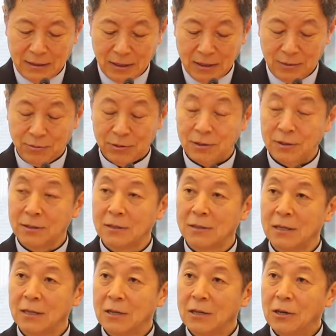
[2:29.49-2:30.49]

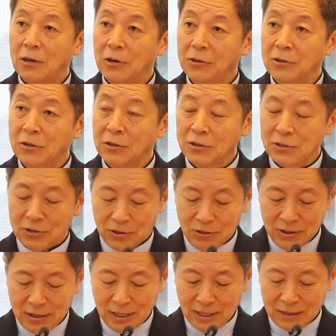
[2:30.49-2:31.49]
여러분은 어떤
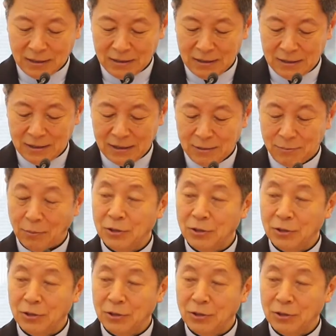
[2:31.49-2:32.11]
선택을